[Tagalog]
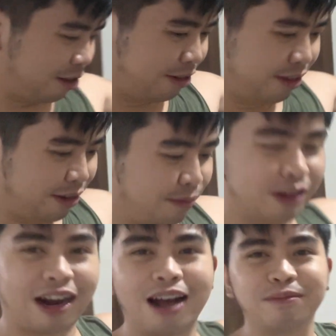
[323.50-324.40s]
o. Oh,
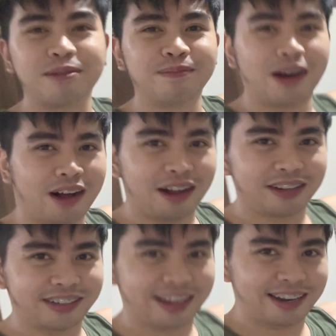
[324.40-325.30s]
maraming
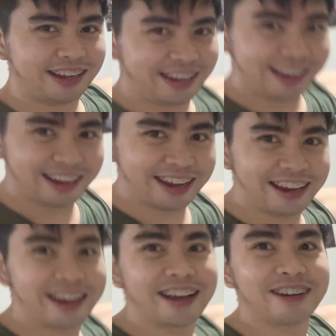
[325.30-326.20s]
balls si
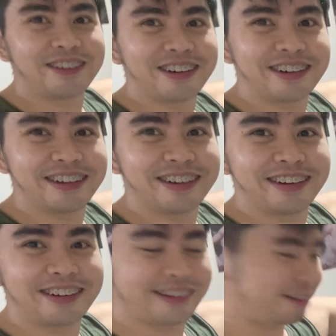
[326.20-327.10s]
Khalil.
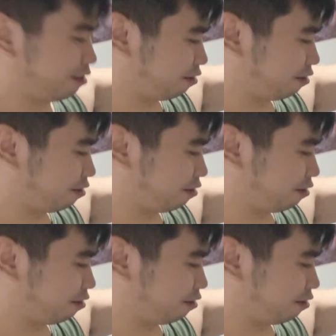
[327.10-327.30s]
Woo!